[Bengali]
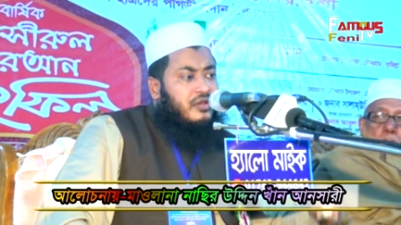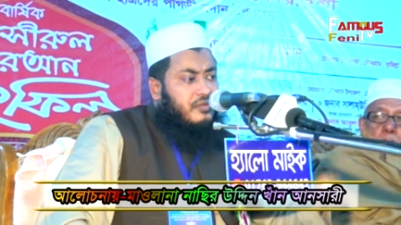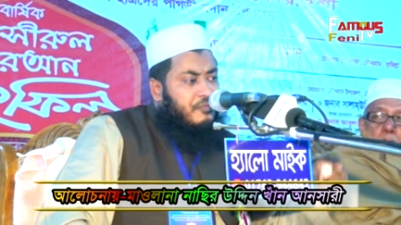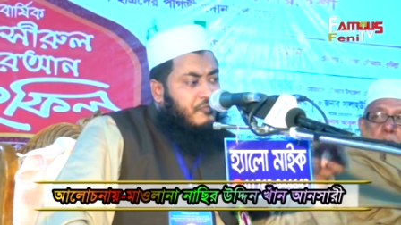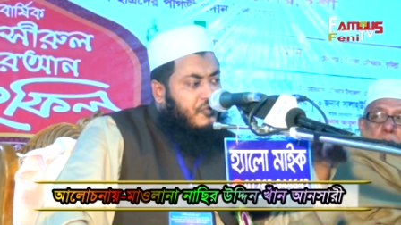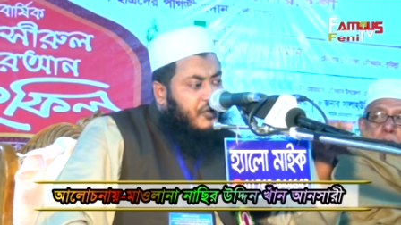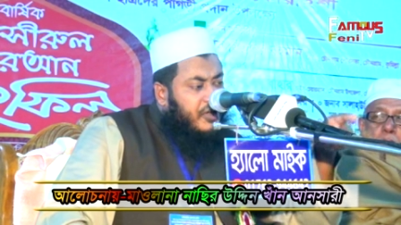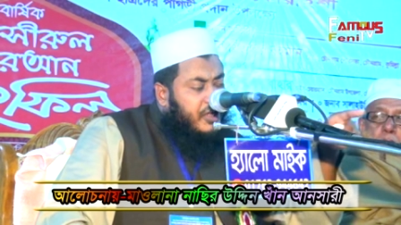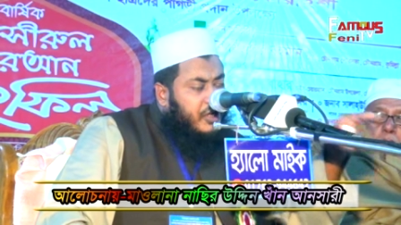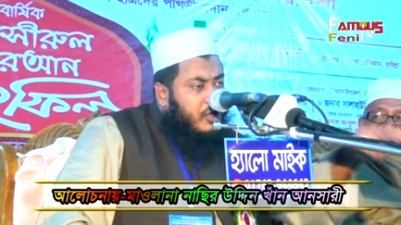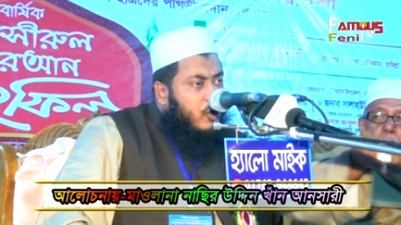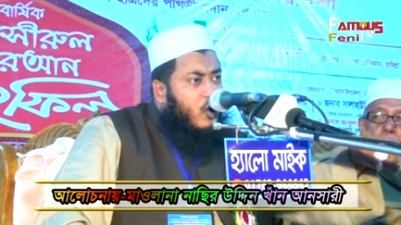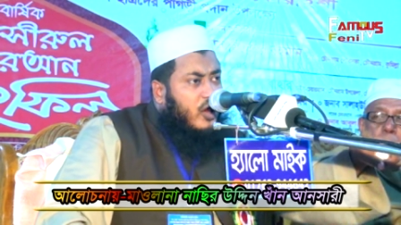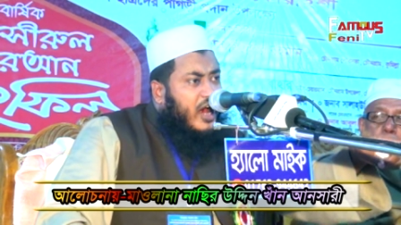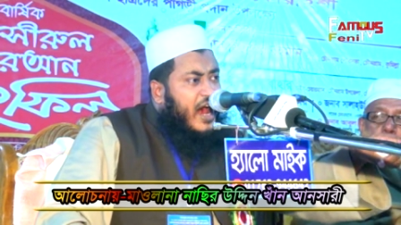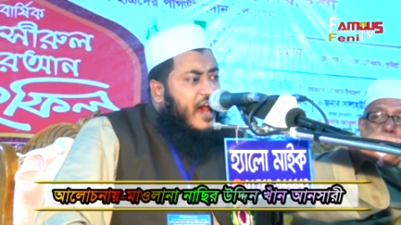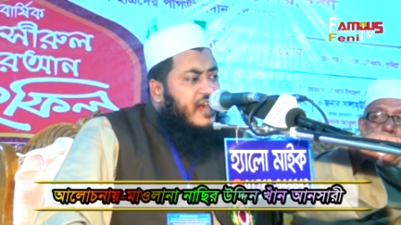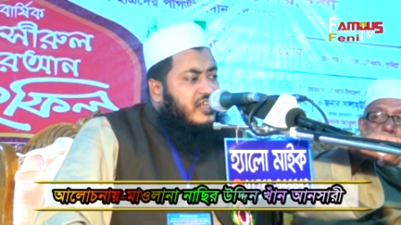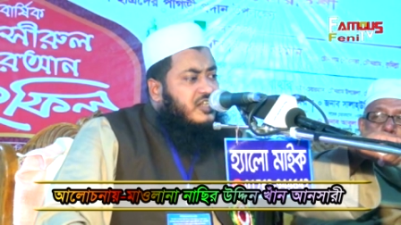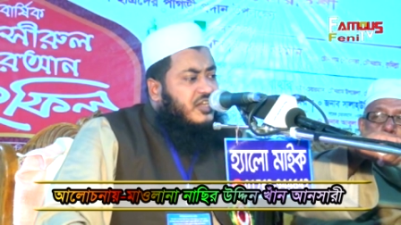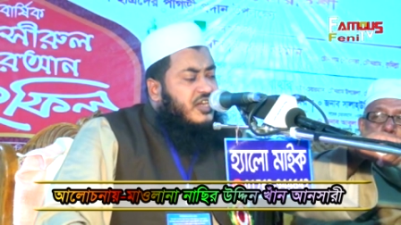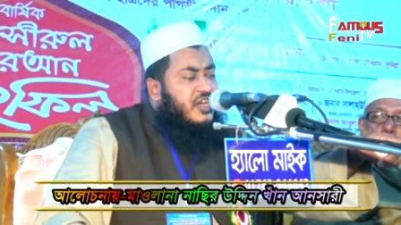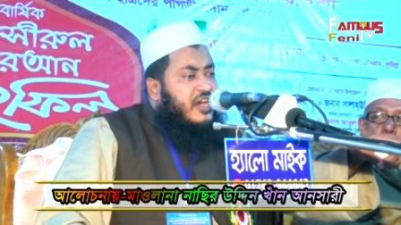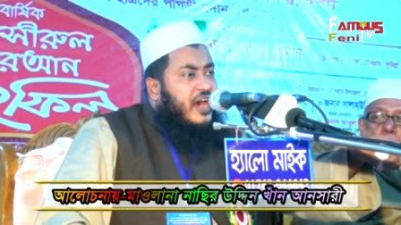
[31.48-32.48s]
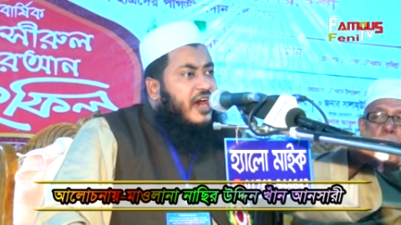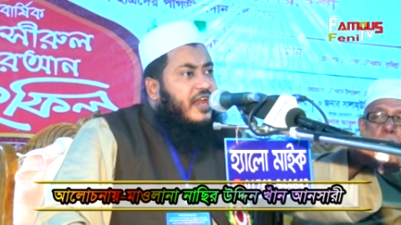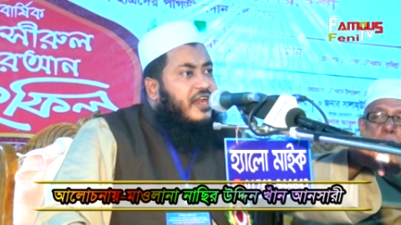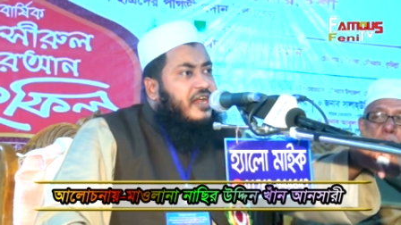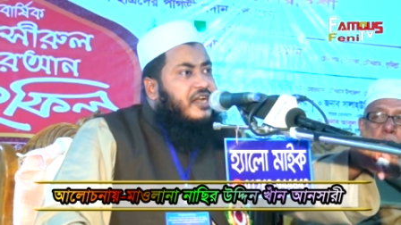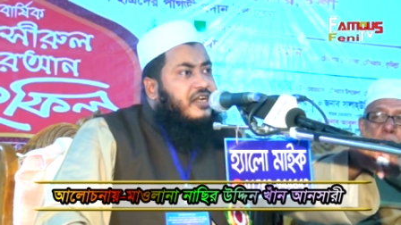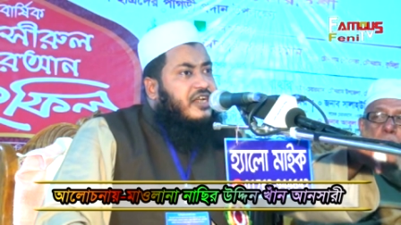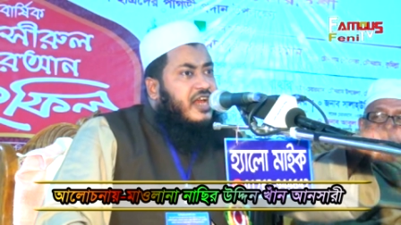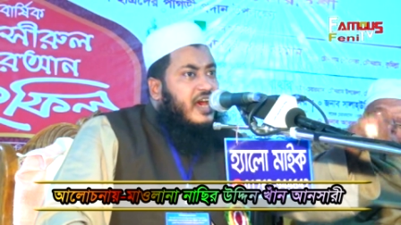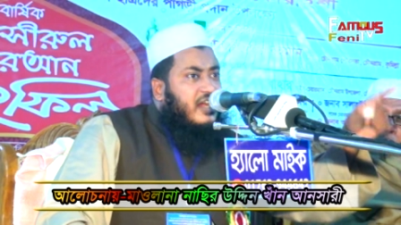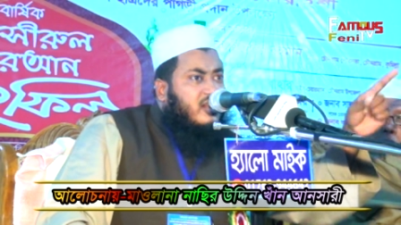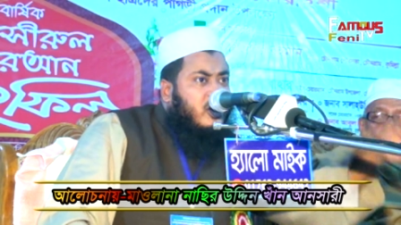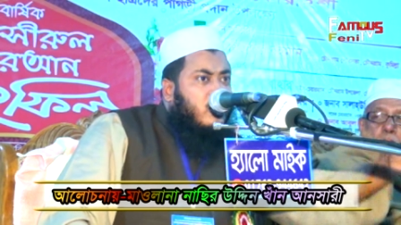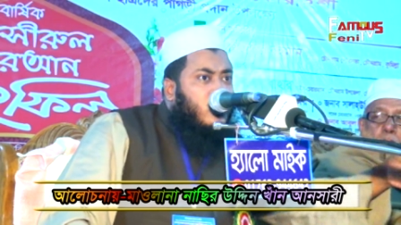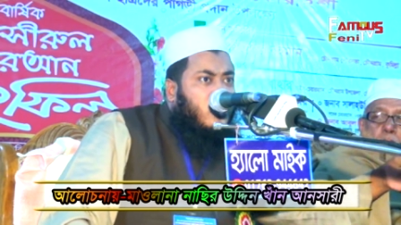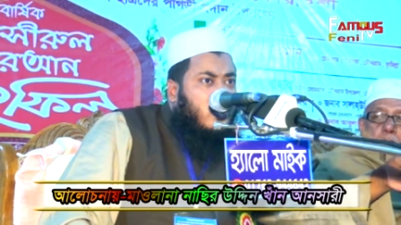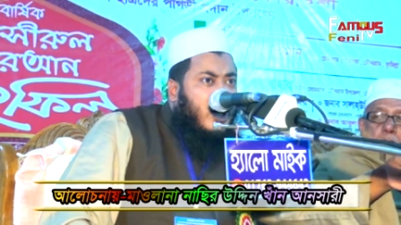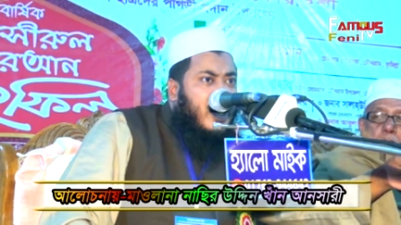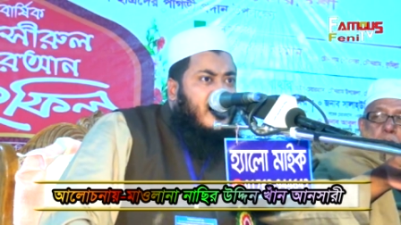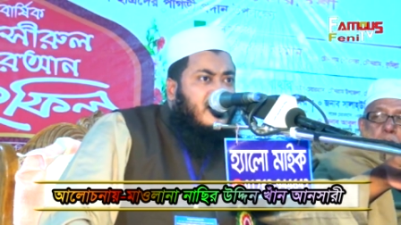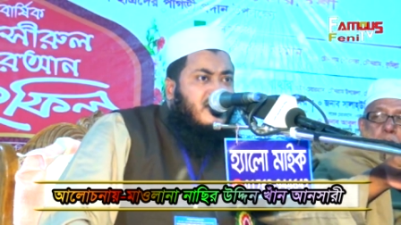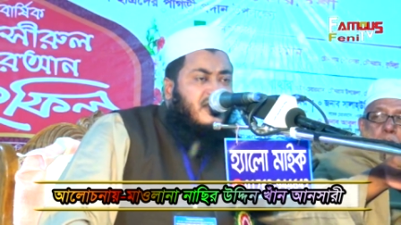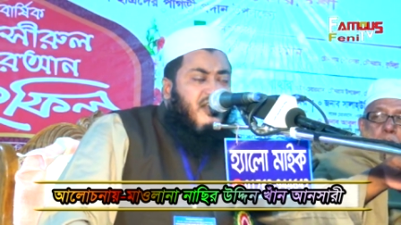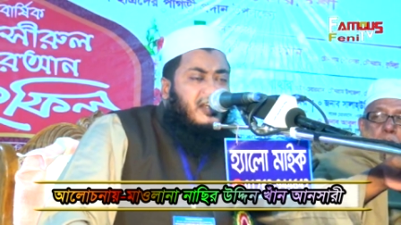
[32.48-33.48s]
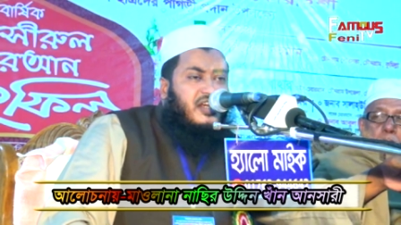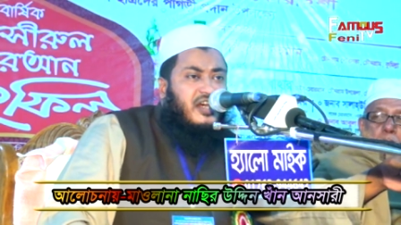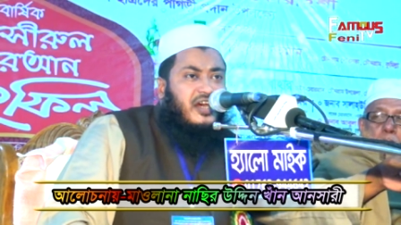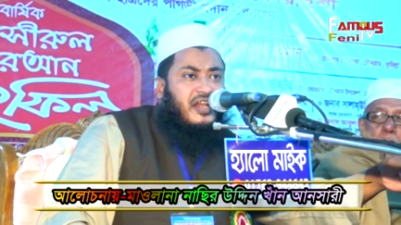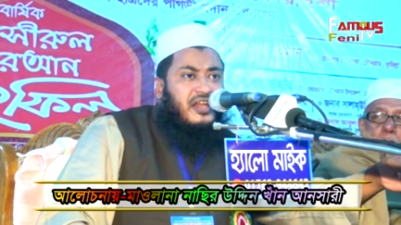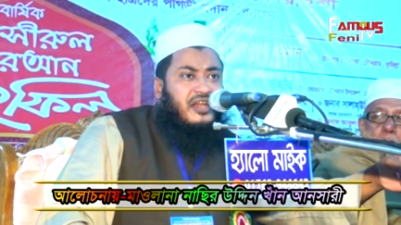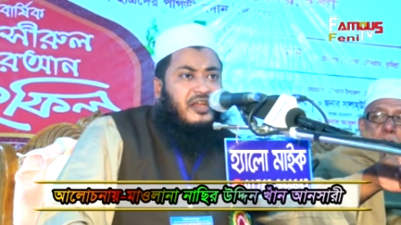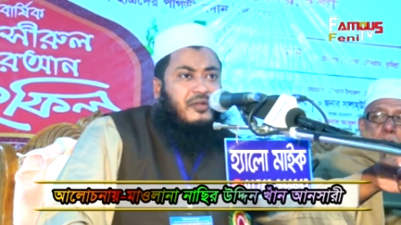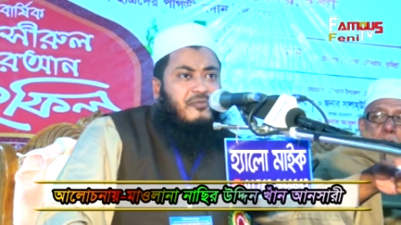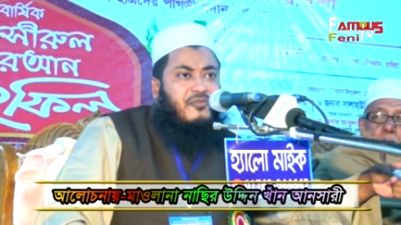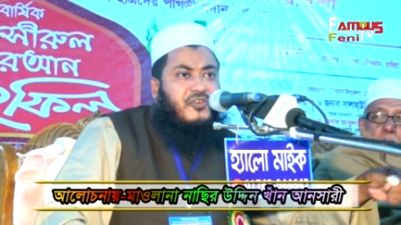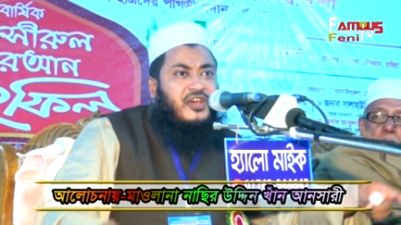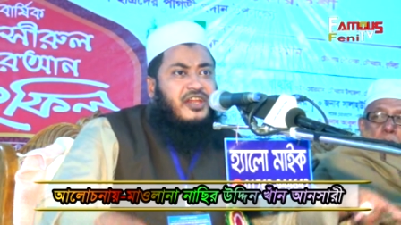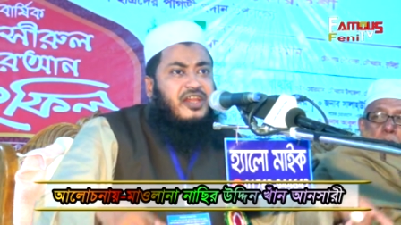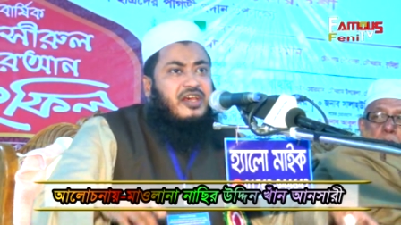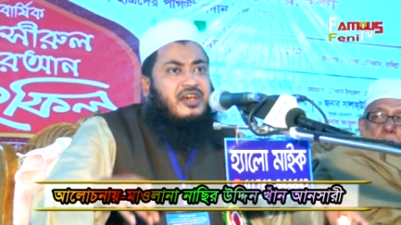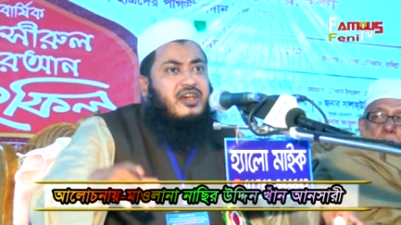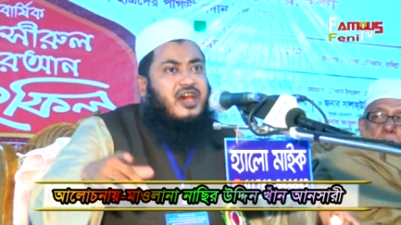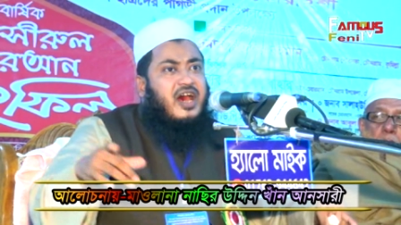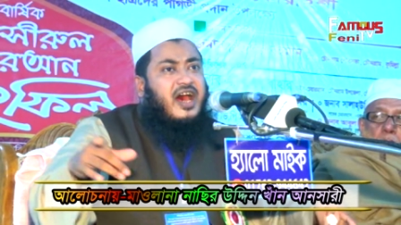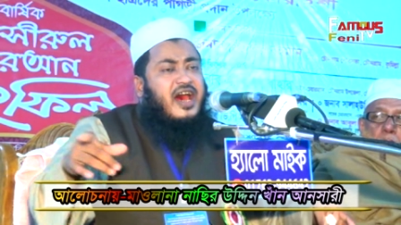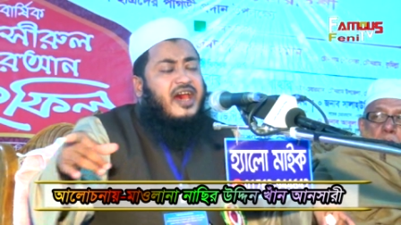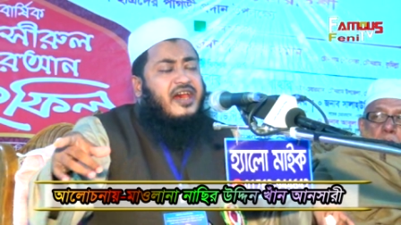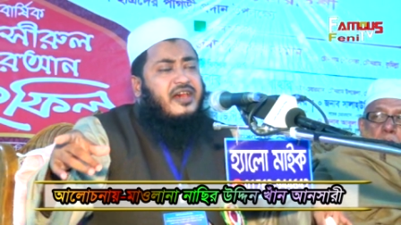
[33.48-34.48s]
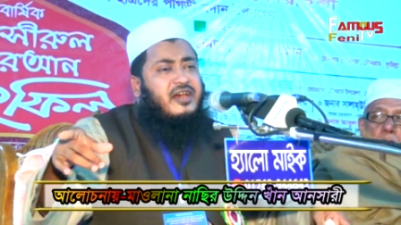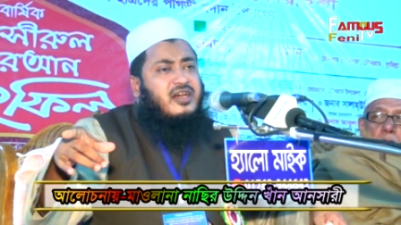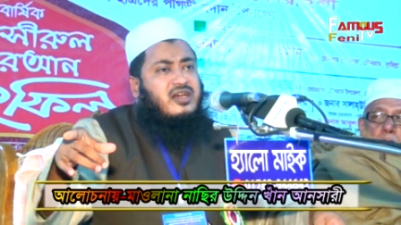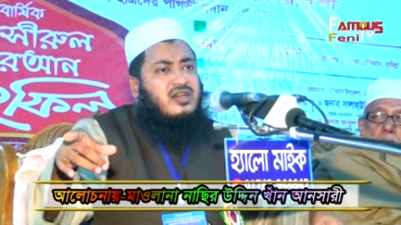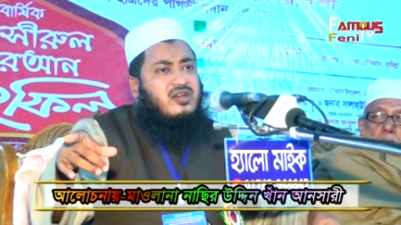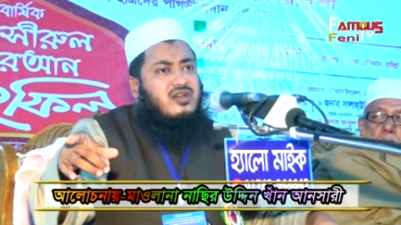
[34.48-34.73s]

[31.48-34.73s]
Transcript: ফিরিও খাই সিগারেট এতেও খাই সিগারেট ফিরি খায়